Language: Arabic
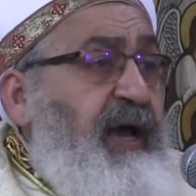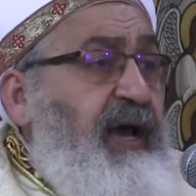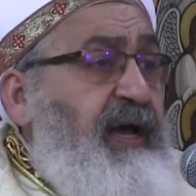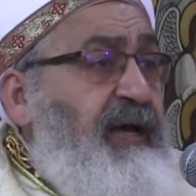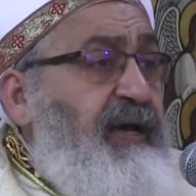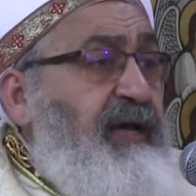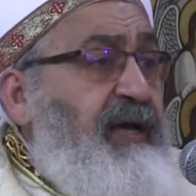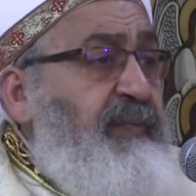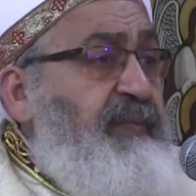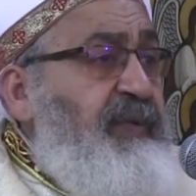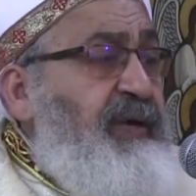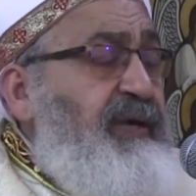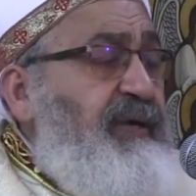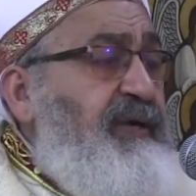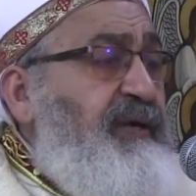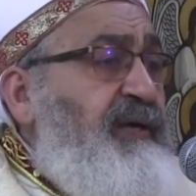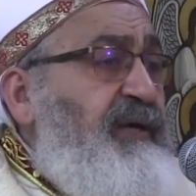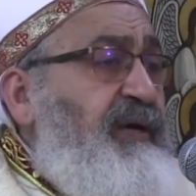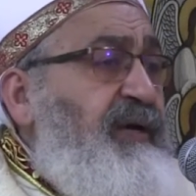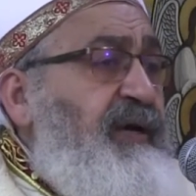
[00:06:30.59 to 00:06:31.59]

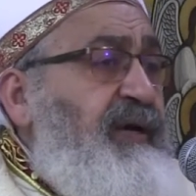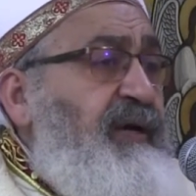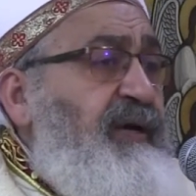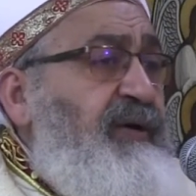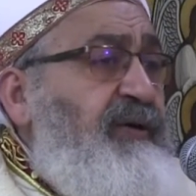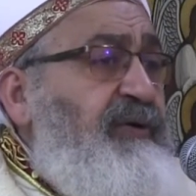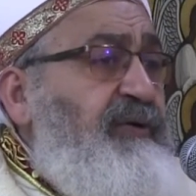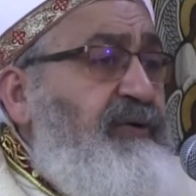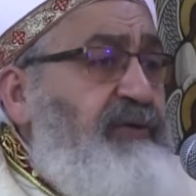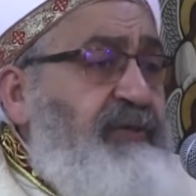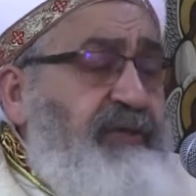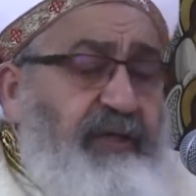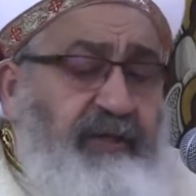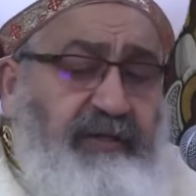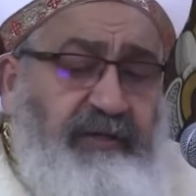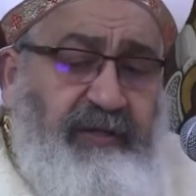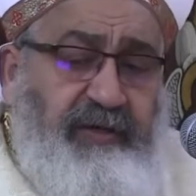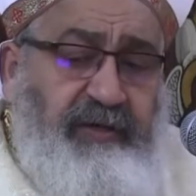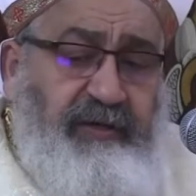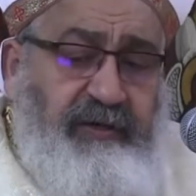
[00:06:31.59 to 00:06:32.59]
الغبي
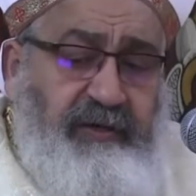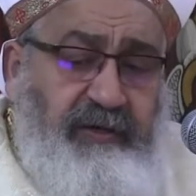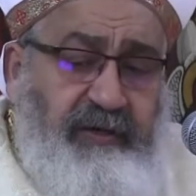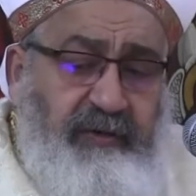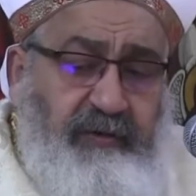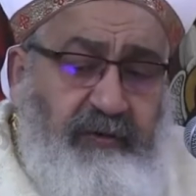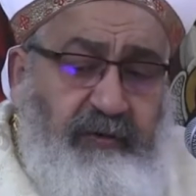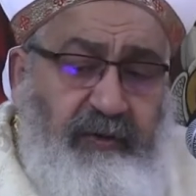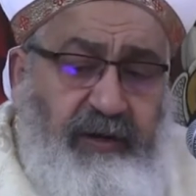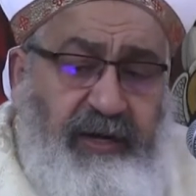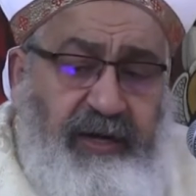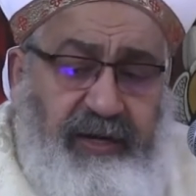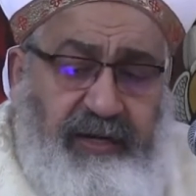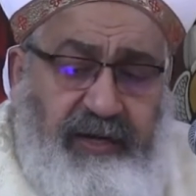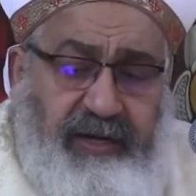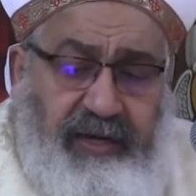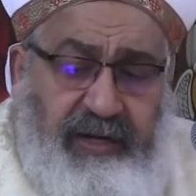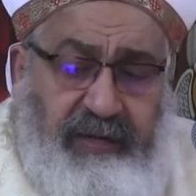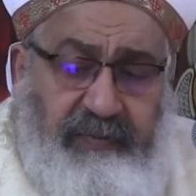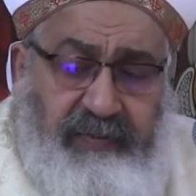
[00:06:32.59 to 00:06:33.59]
يصدق كل
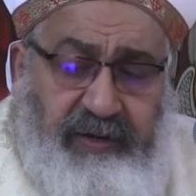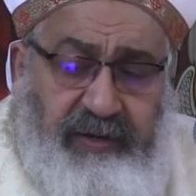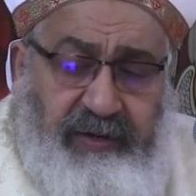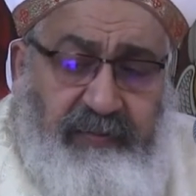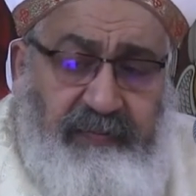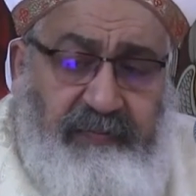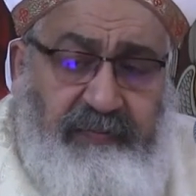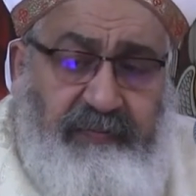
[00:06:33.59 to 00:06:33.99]
كلمه